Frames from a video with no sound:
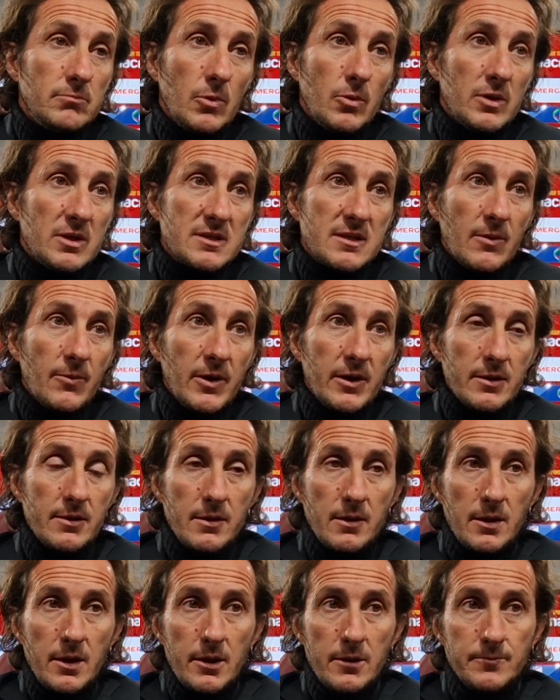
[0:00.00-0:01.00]

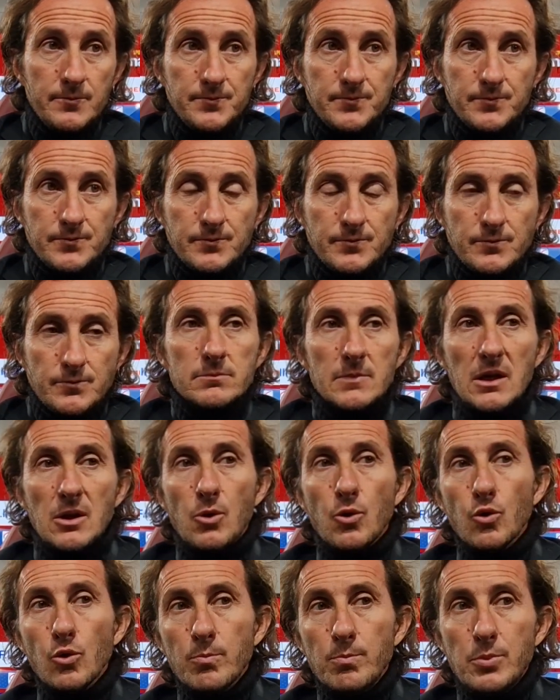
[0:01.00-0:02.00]
onestamente
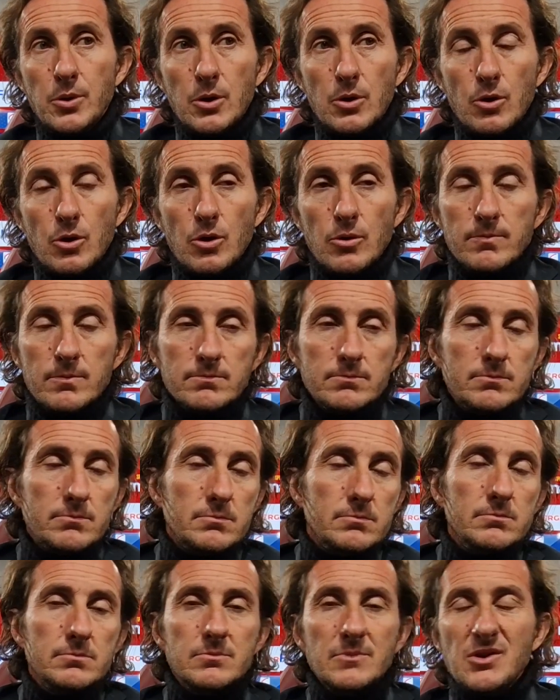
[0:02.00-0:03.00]
il Gubbio,
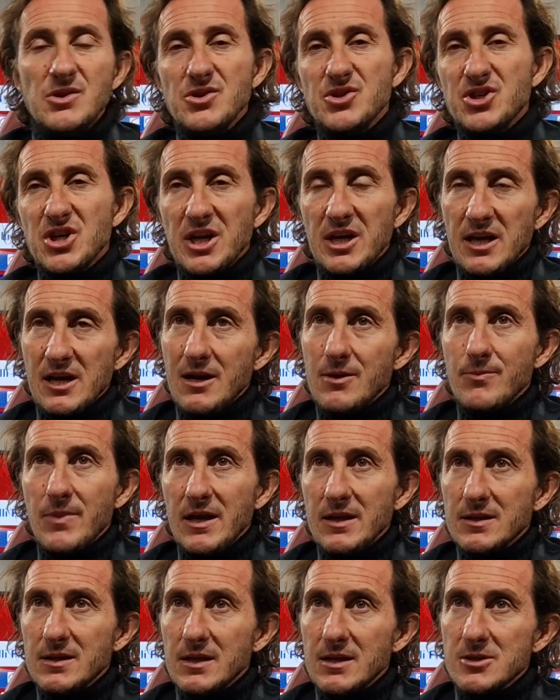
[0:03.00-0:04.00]
mh, mm,
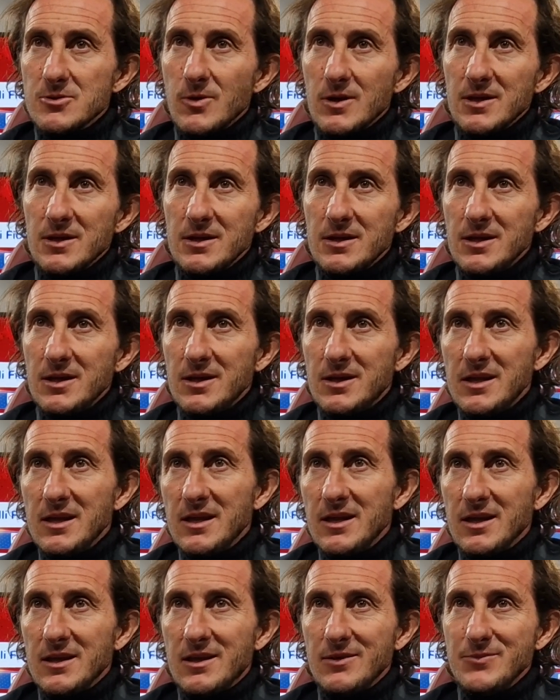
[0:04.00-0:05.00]
generalmente le squadre di,
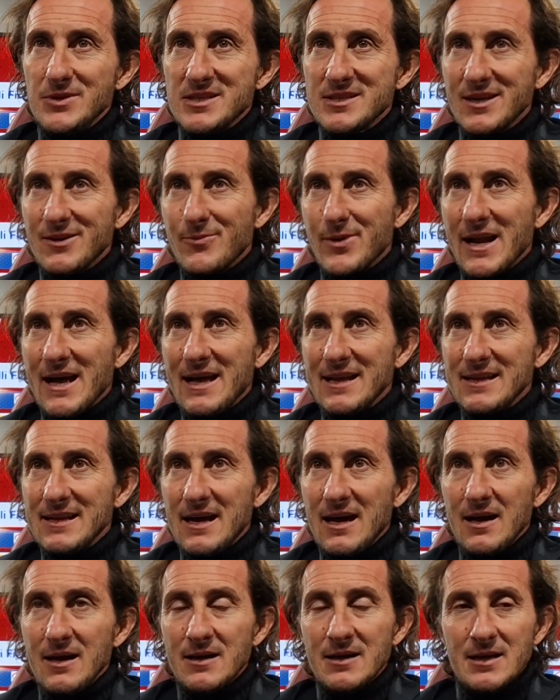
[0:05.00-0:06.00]
di, di Mister
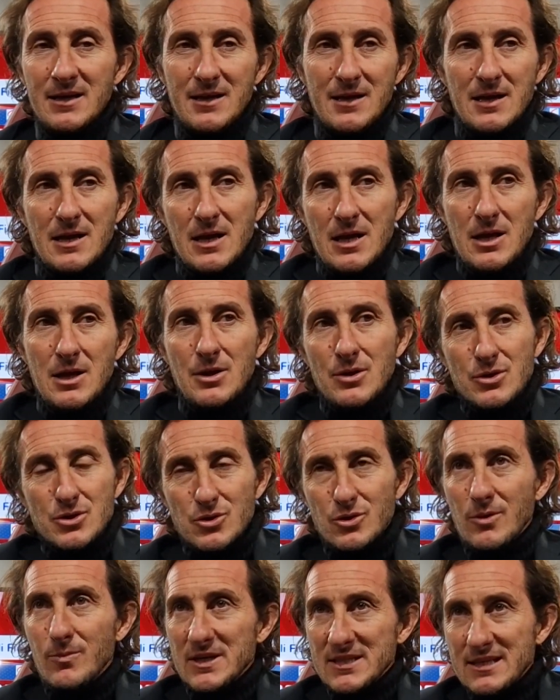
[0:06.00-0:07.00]
Braglia
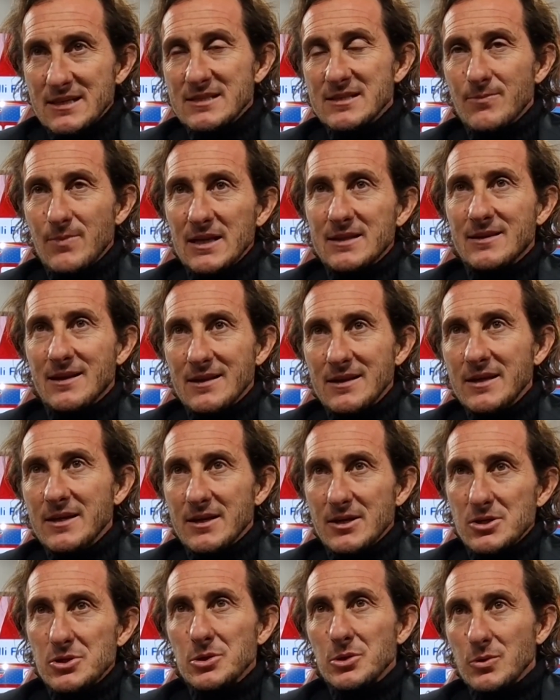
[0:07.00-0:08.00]
sono abbastanza
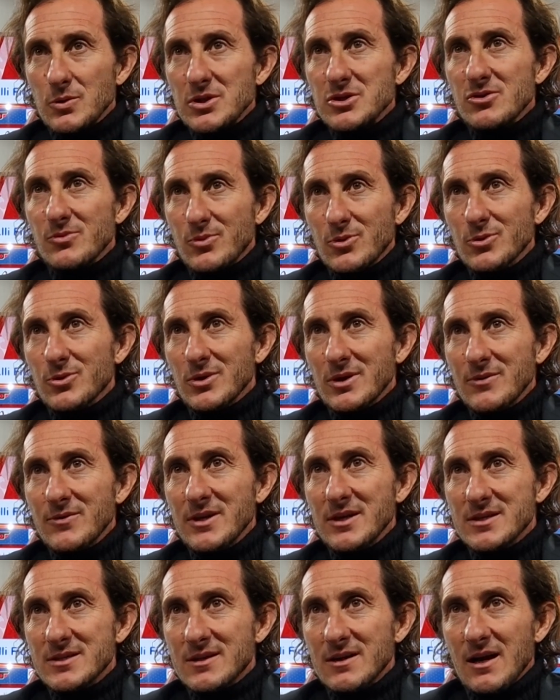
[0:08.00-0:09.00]
battagliere sotto questo punto di
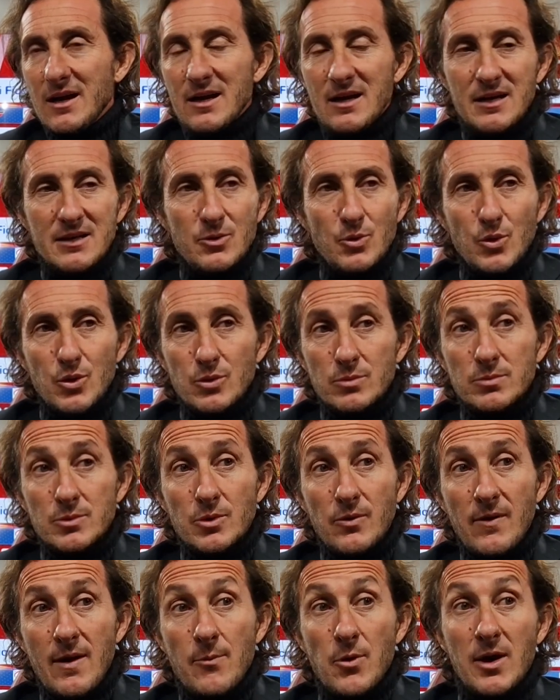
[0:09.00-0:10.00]
vista e noi non
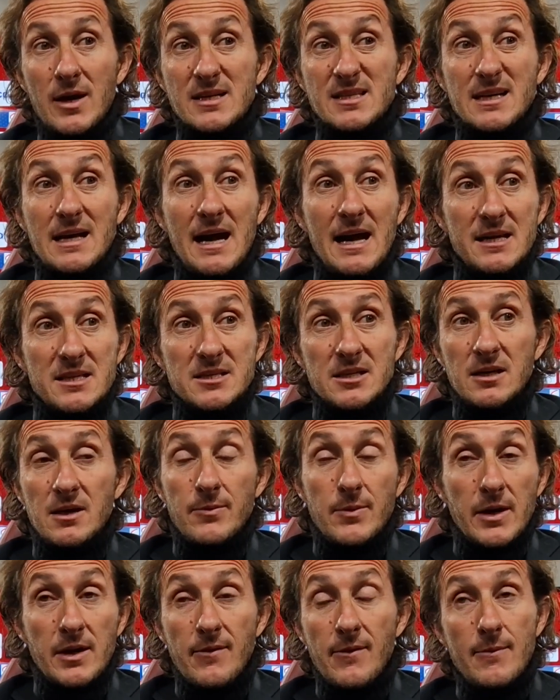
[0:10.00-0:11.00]
dovevamo cascarci
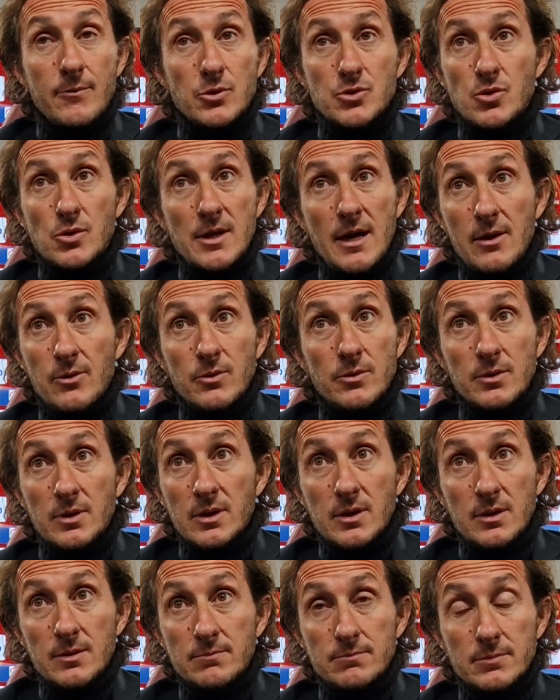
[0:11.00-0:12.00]
anche perché avevamo Giuliano
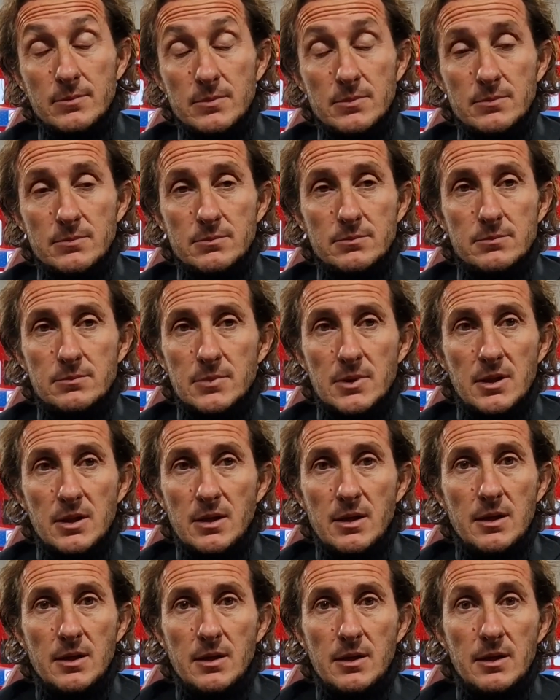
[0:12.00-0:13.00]
in,
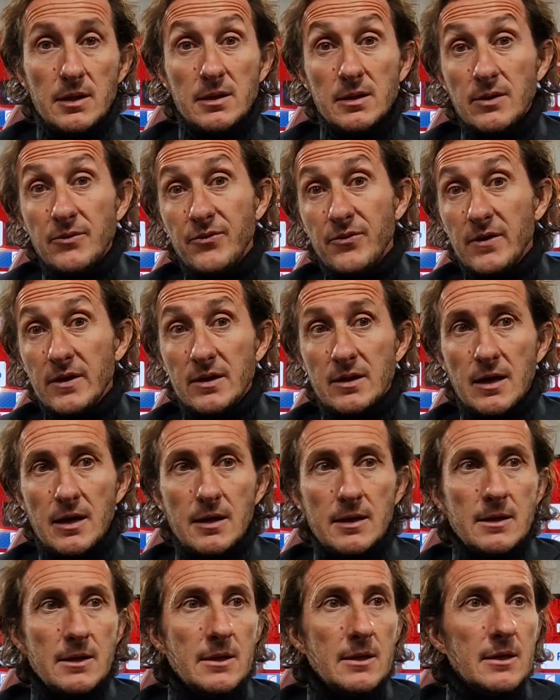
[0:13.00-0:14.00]
in, in
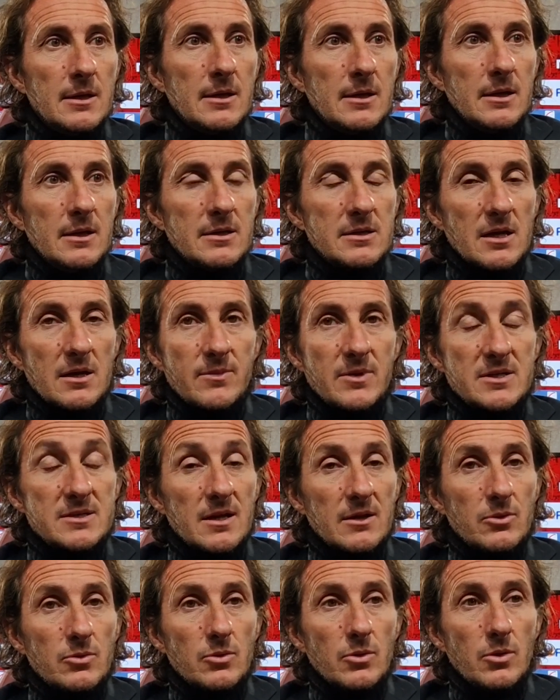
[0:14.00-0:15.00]
diffida, sarebbe
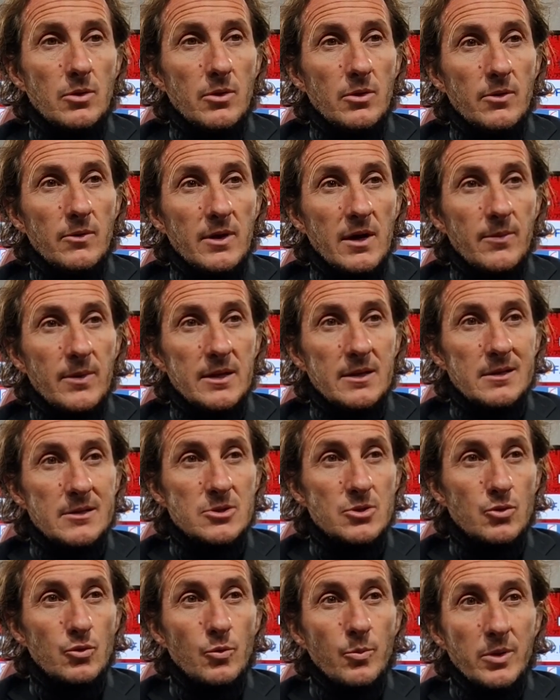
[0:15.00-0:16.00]
stato veramente
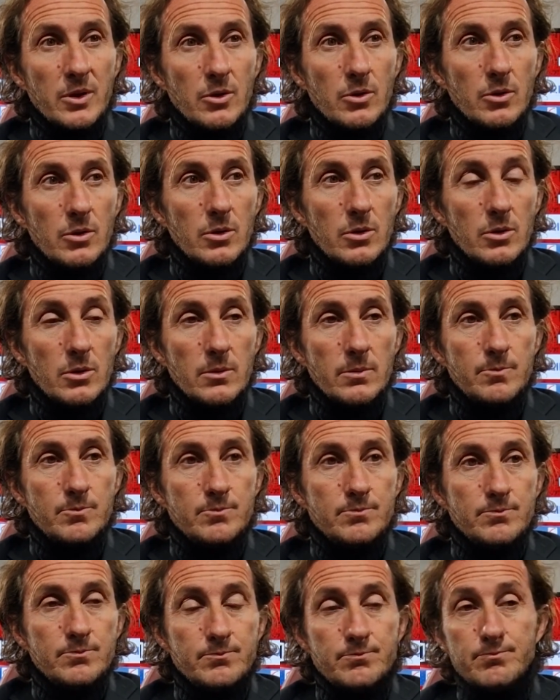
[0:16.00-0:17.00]

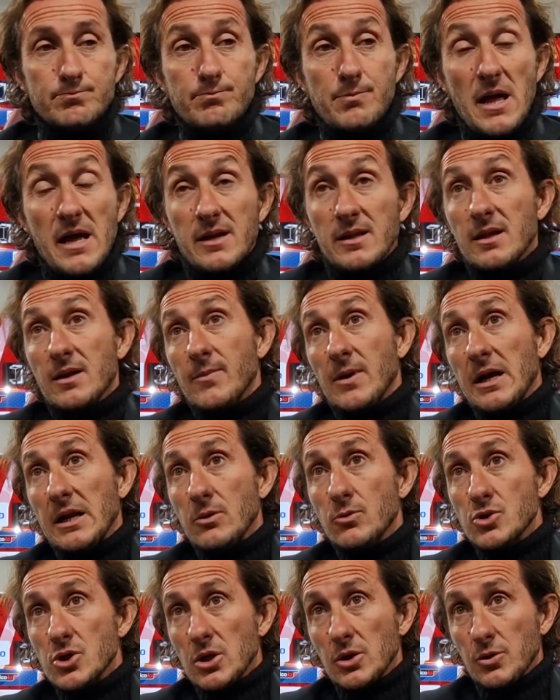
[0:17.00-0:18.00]
stupido perdere
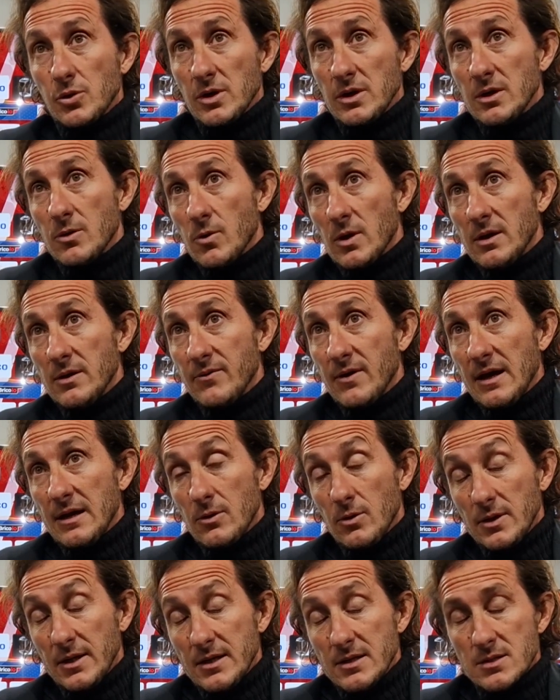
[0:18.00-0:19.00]
magari un giocatore di quel
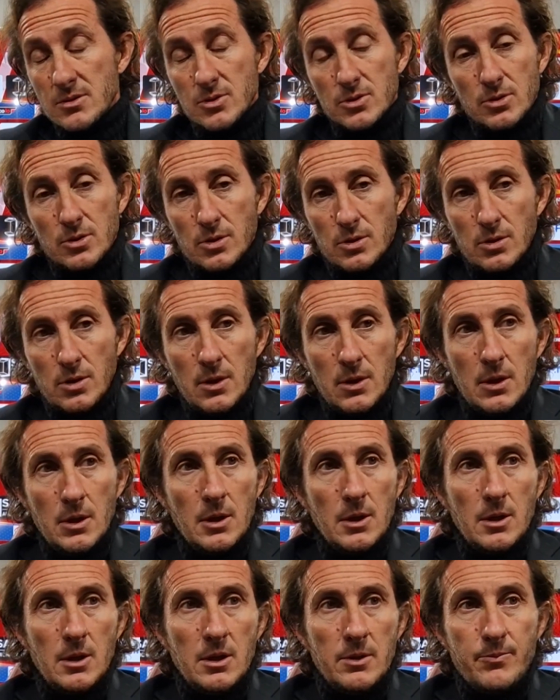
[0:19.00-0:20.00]
livello adesso
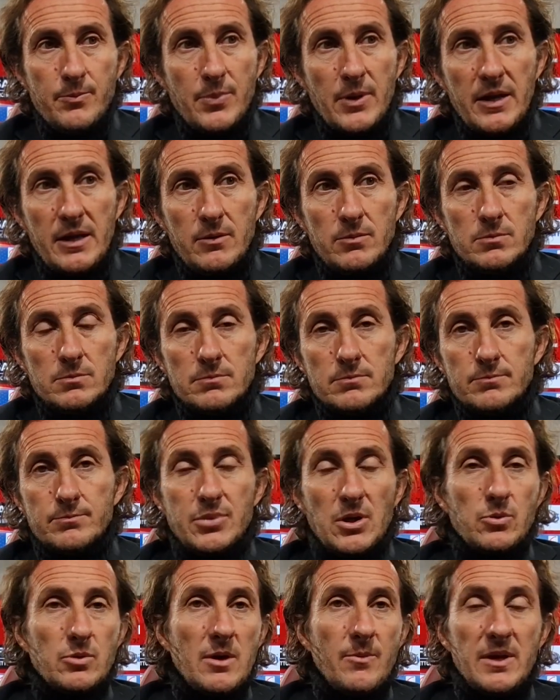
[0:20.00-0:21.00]
per, un,
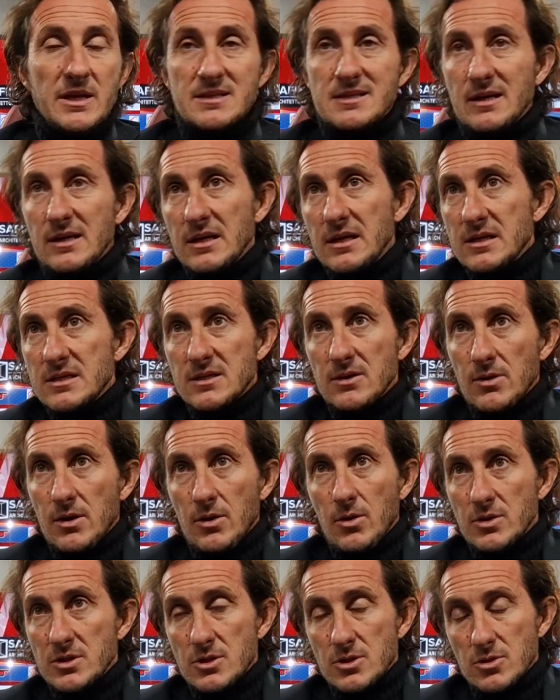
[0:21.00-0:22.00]
per una mezza rissa, una
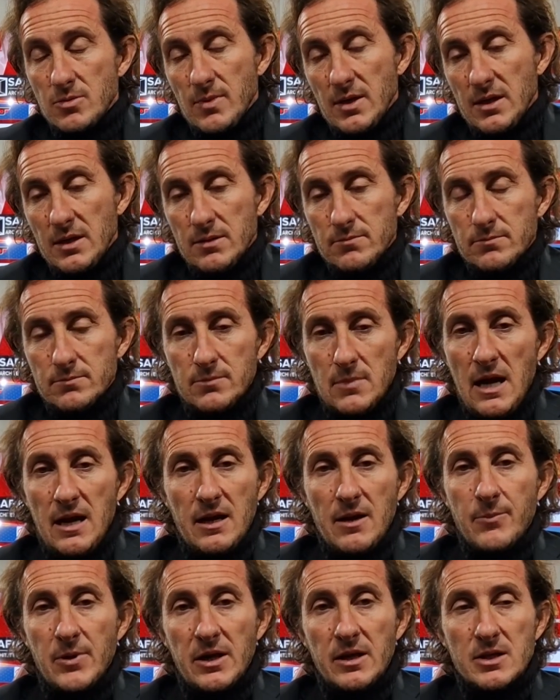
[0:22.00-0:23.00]
cosa insomma che
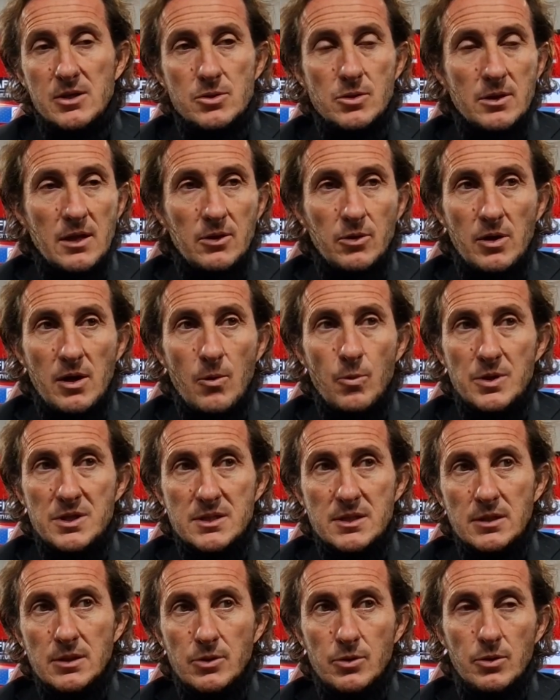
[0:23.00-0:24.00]
anche perché il risultato era
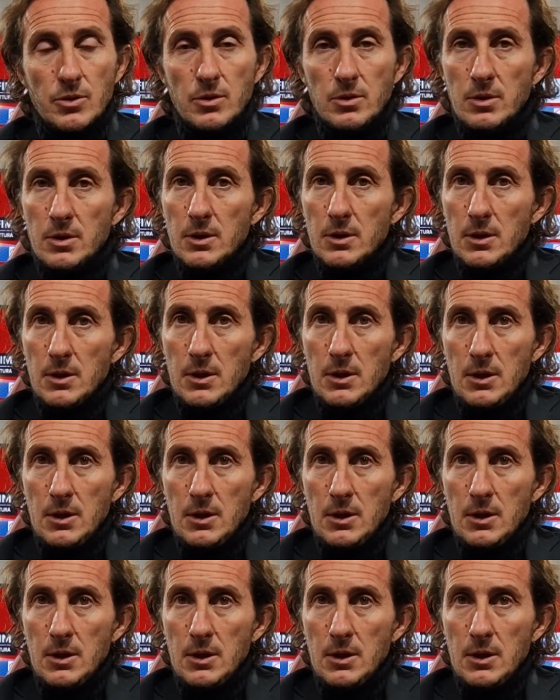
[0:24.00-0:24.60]
acquisito,